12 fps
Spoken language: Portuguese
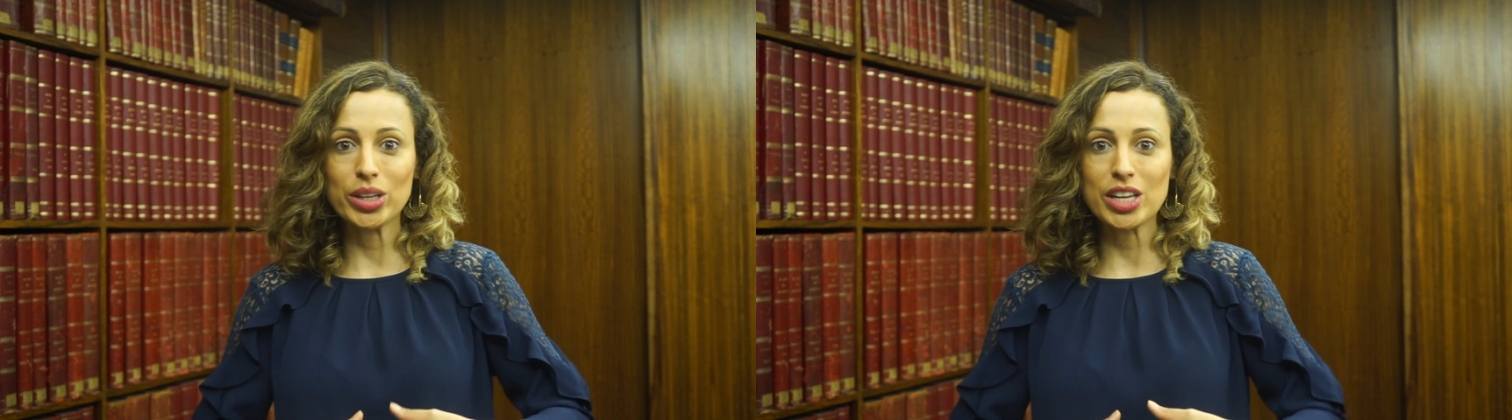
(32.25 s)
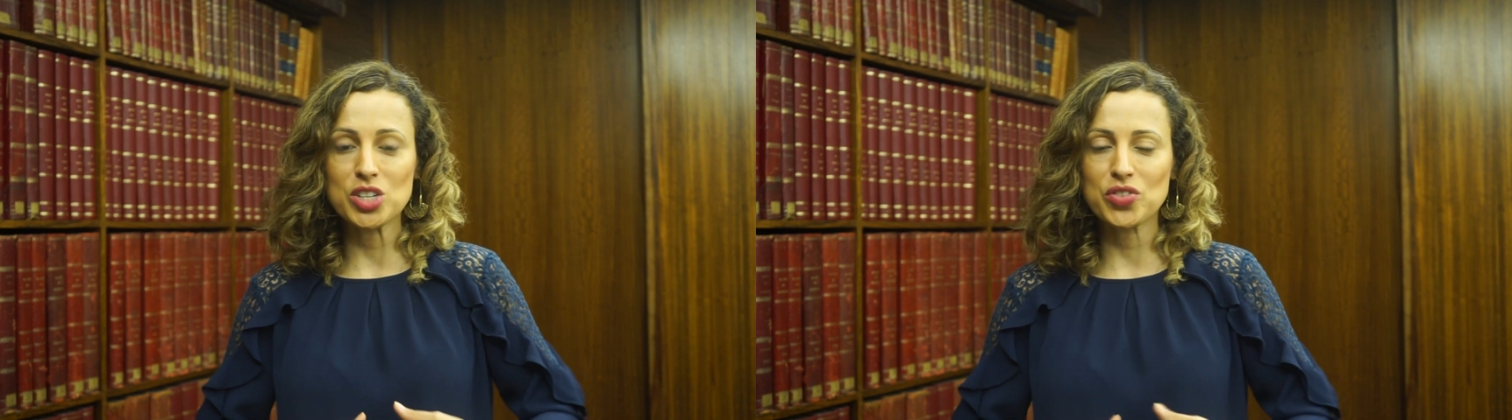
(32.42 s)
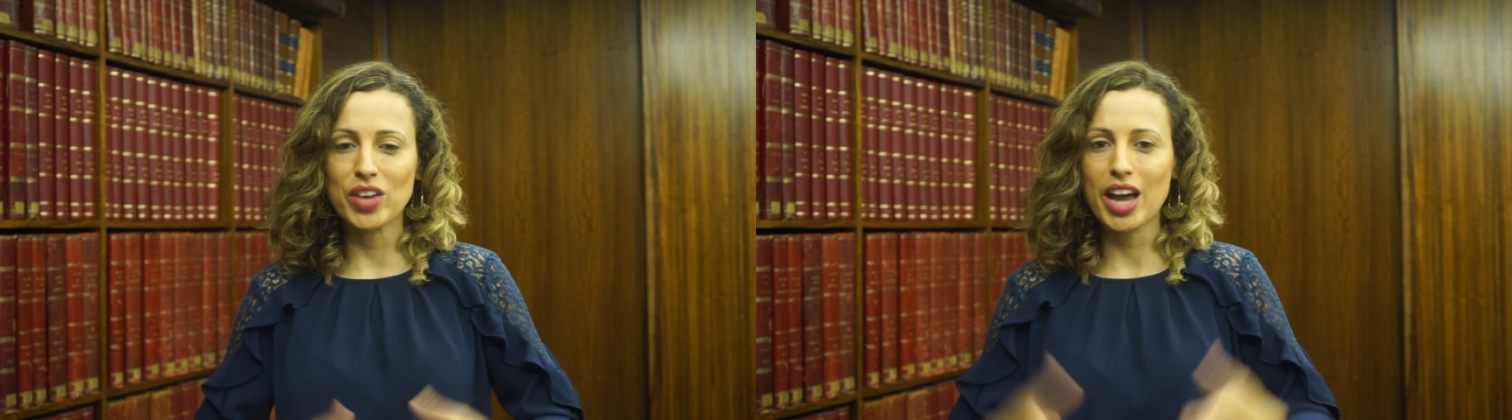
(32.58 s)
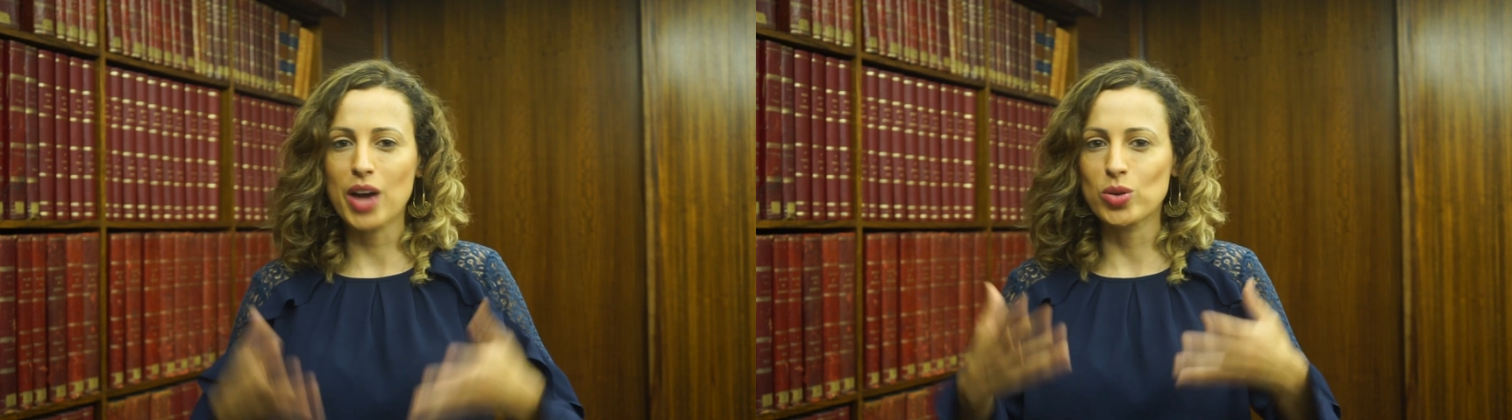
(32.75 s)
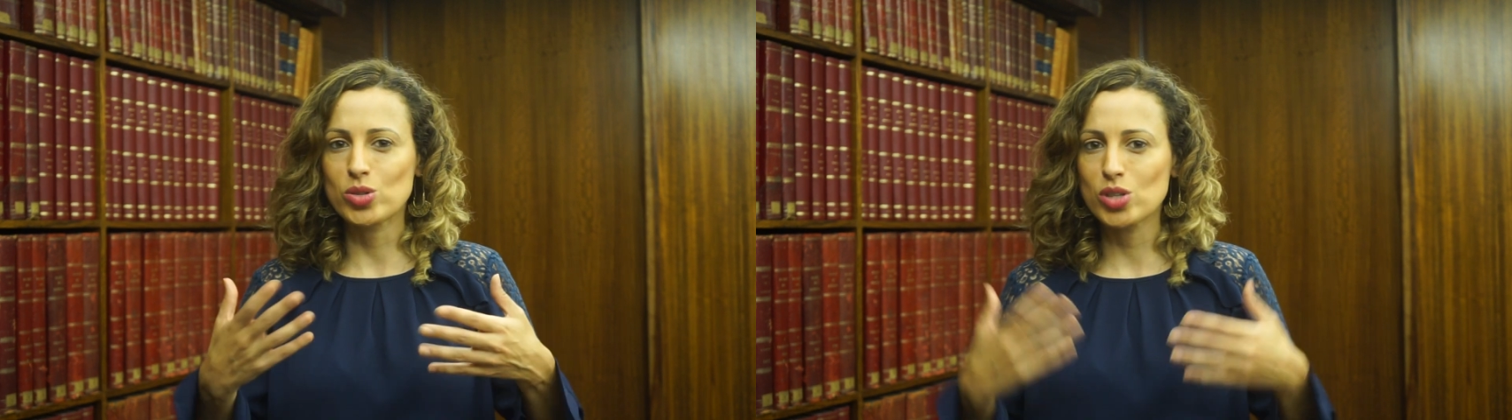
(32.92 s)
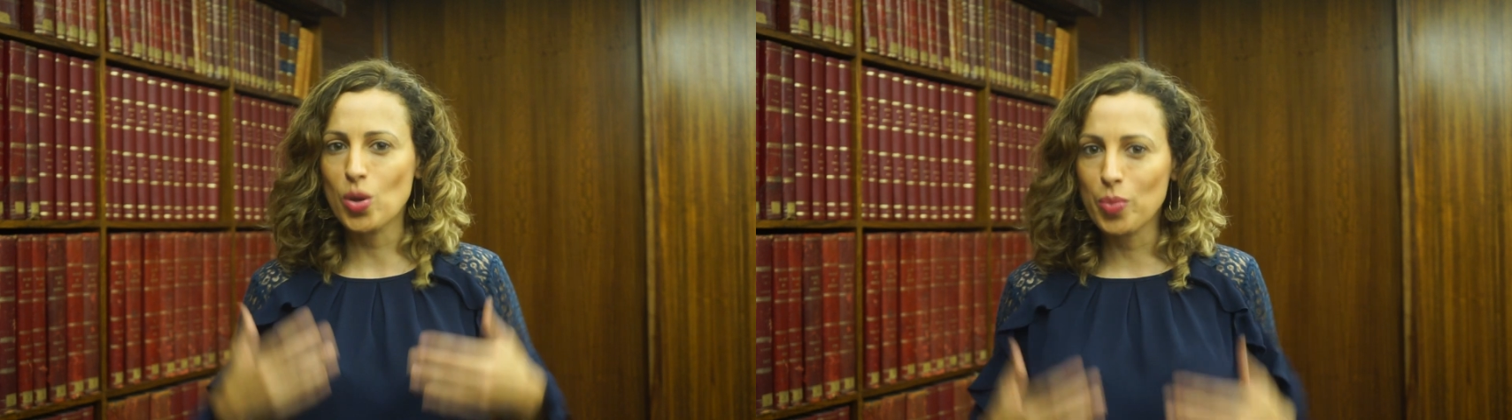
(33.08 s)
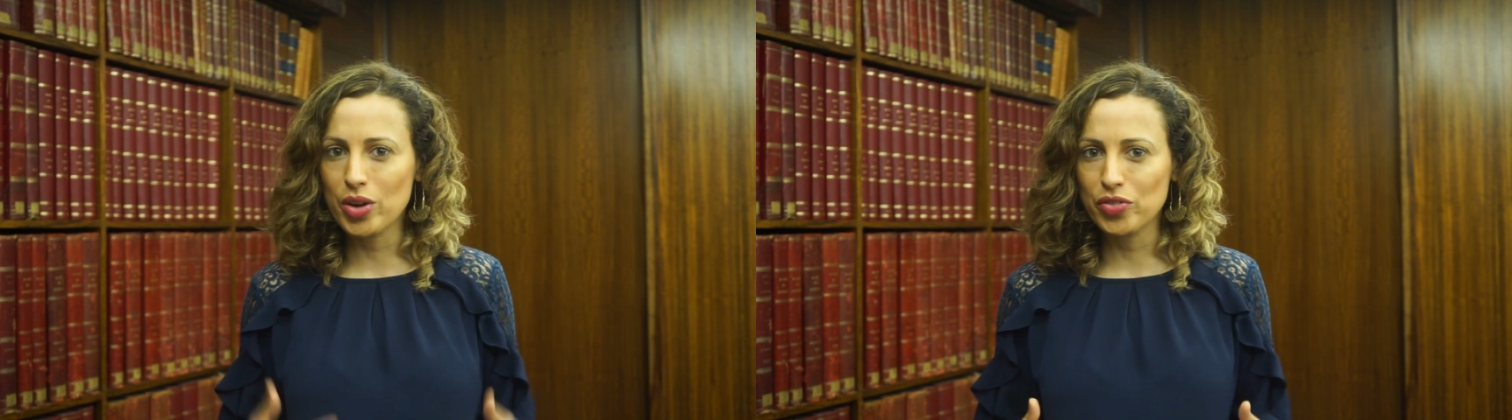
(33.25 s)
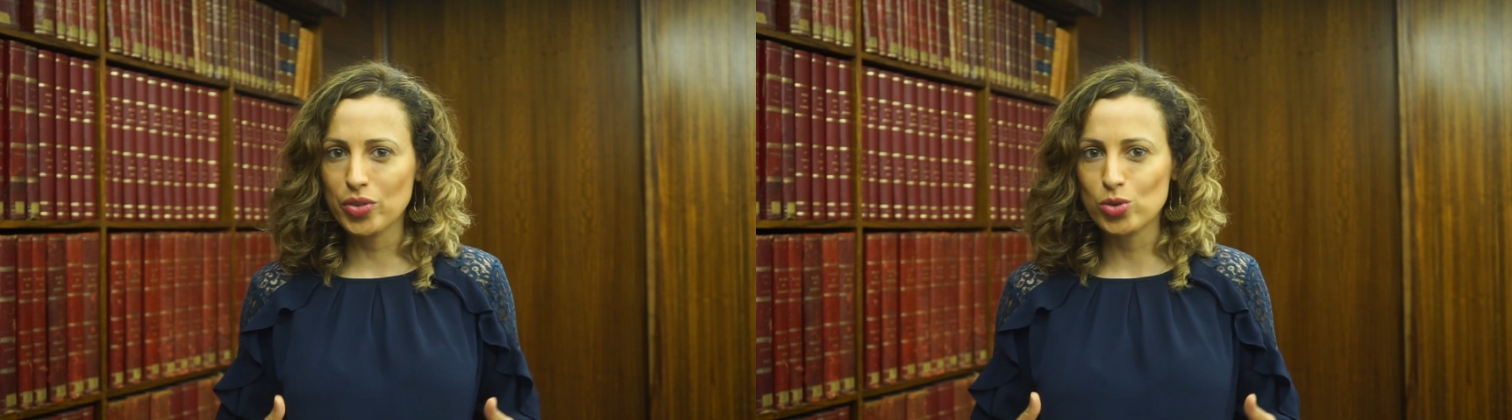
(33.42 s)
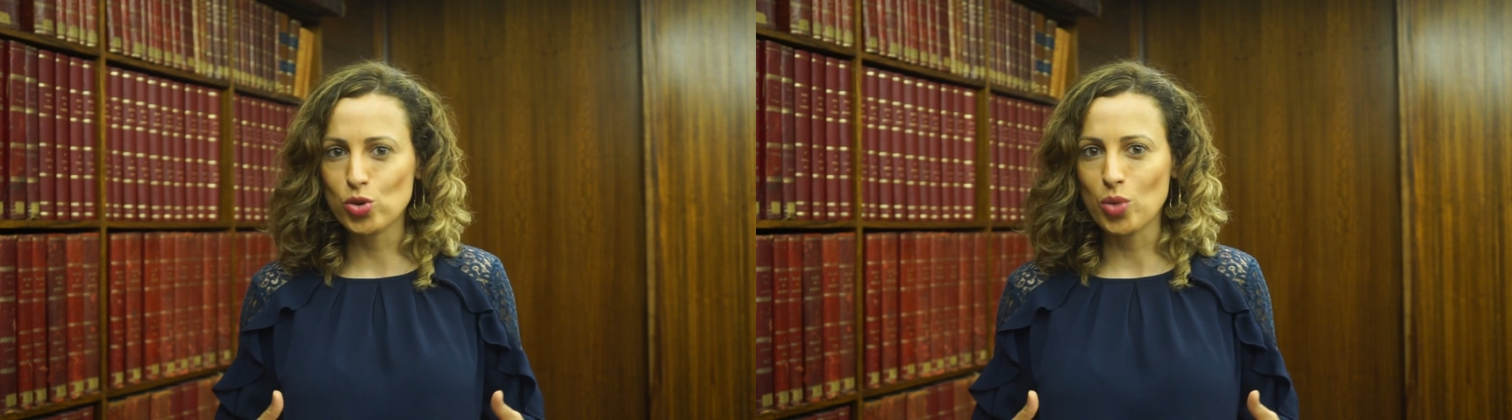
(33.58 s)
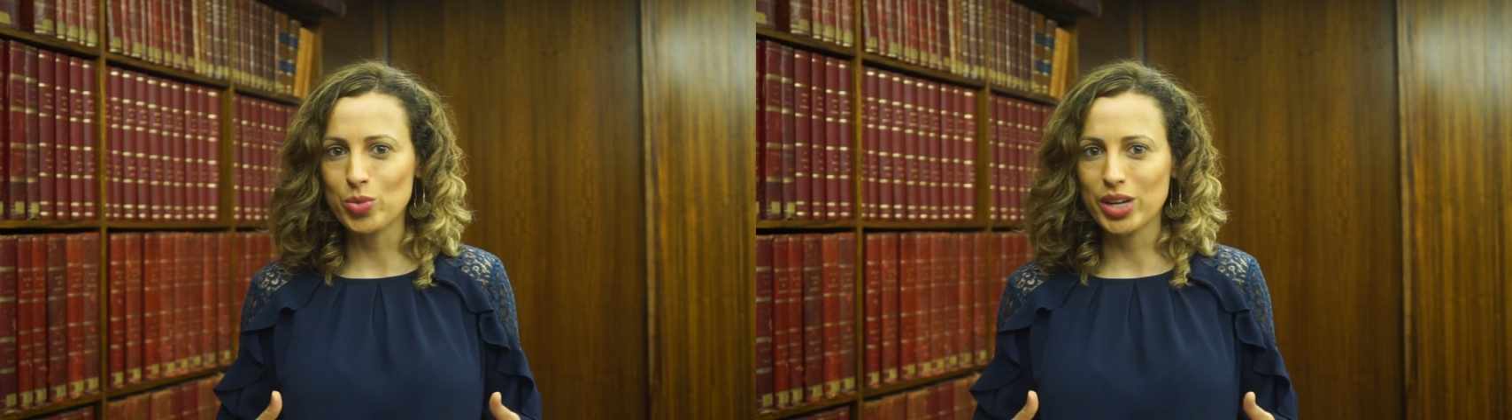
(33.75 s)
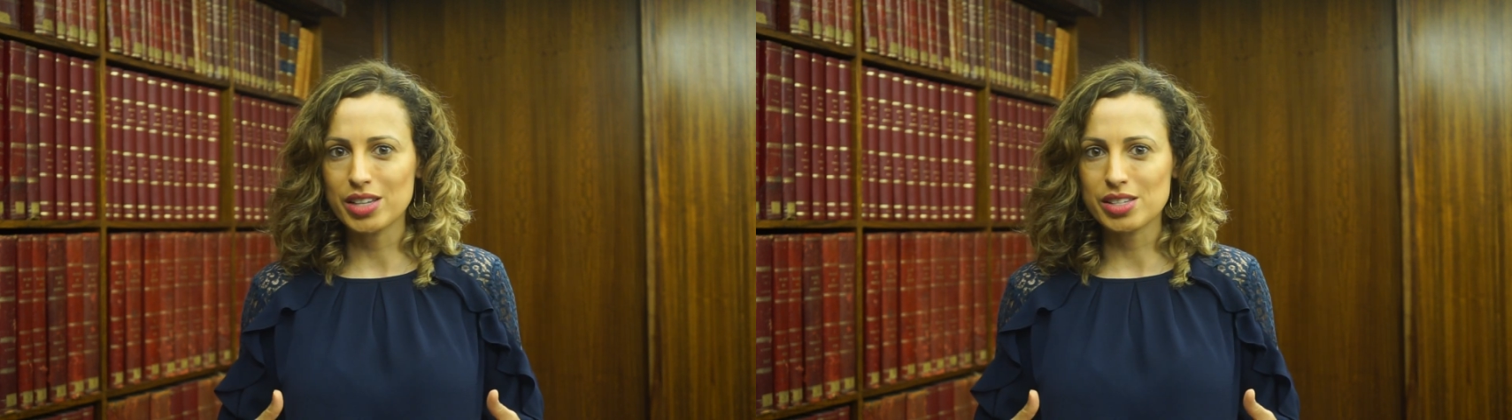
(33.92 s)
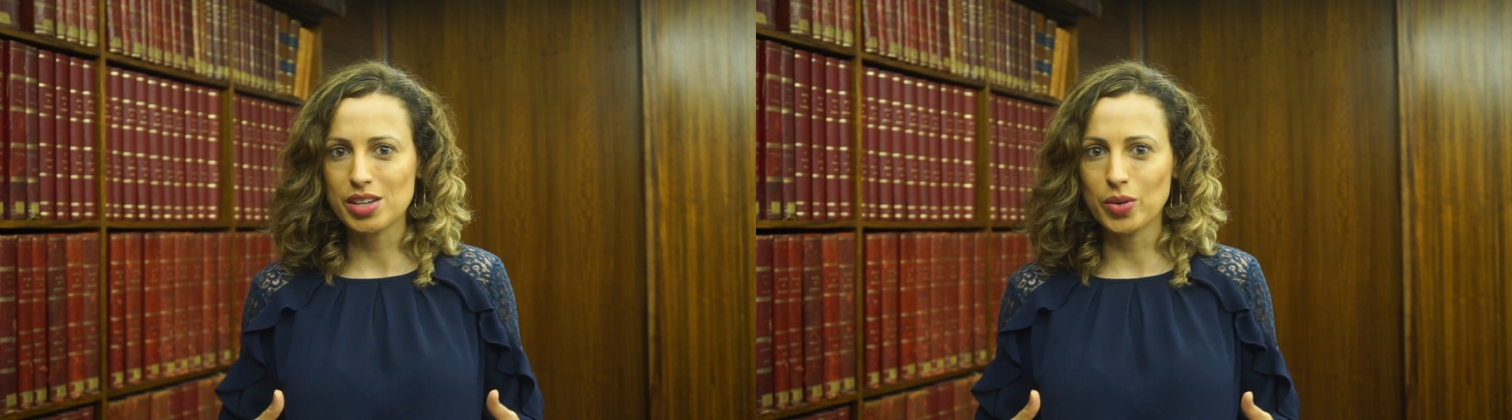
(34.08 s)
identificar o seu perfil de
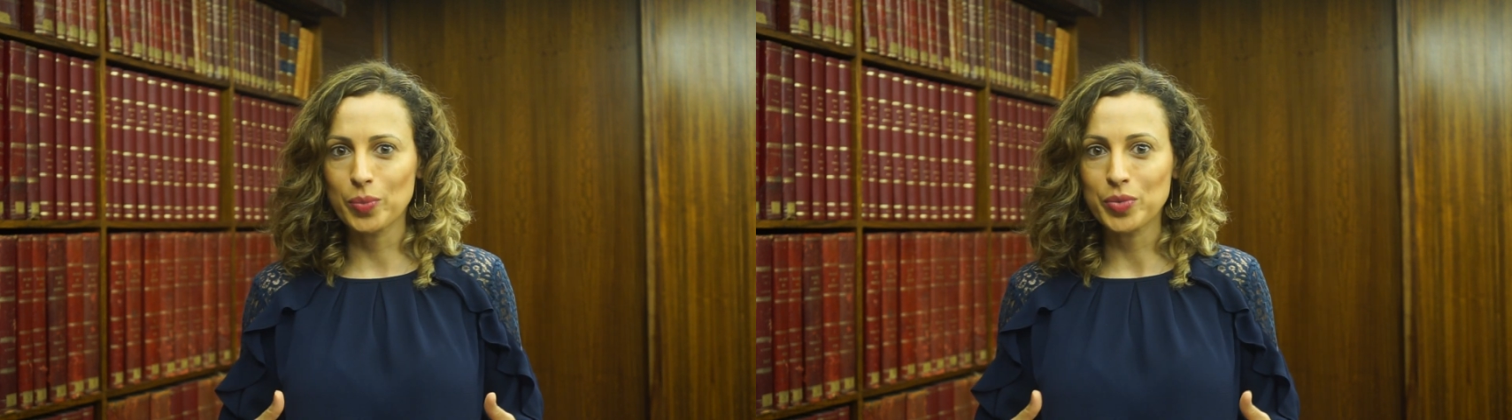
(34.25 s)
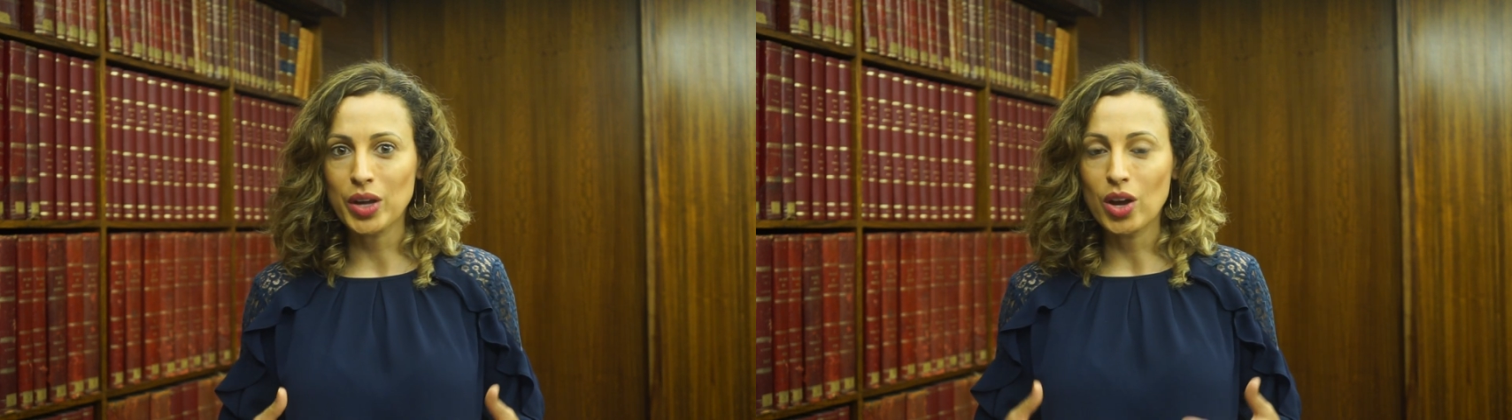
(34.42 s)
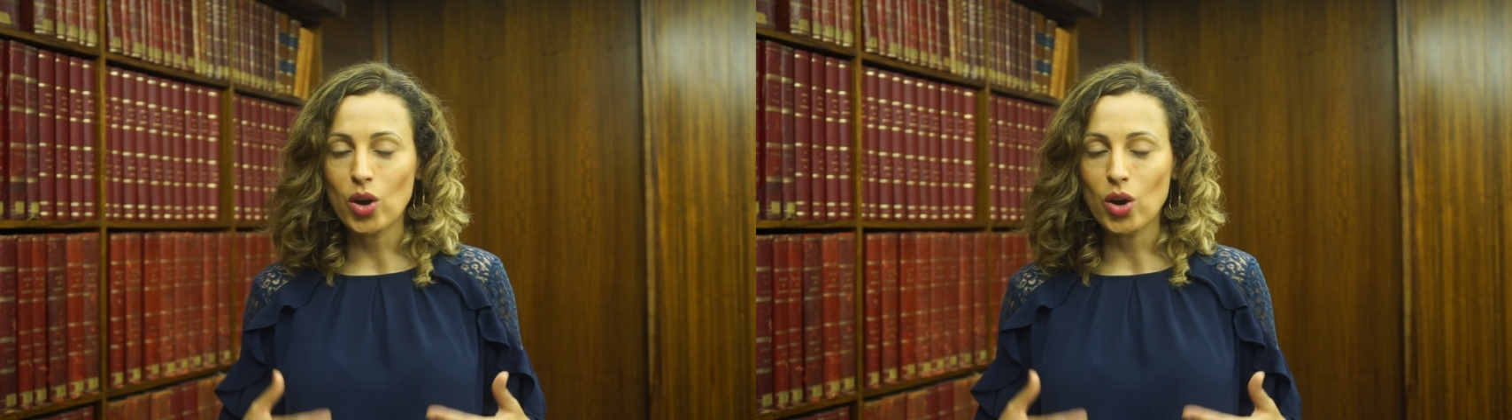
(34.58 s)
comunicação,